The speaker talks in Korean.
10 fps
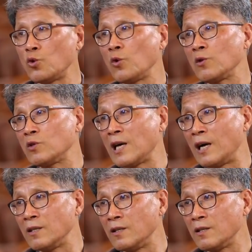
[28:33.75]
초등학교
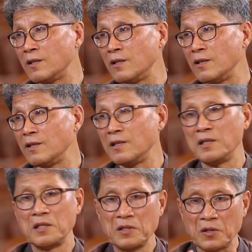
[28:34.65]
4학년
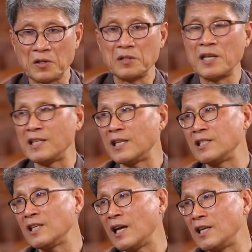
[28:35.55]
너는 내
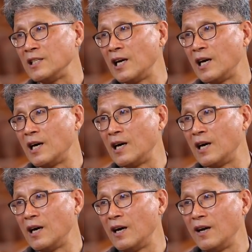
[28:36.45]
자식이 아니야.
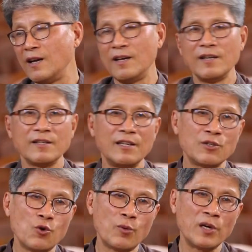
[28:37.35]
음.
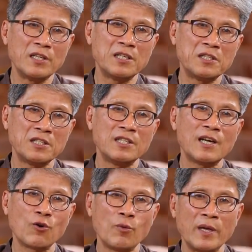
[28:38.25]
그래서 요번에 이제 제
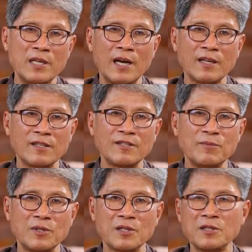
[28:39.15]
신앙 고백 이야기를
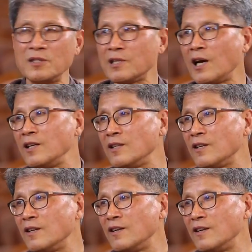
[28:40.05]
쓰면서
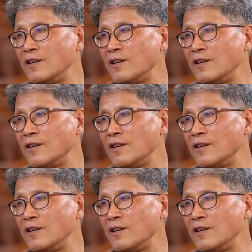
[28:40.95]
타이틀을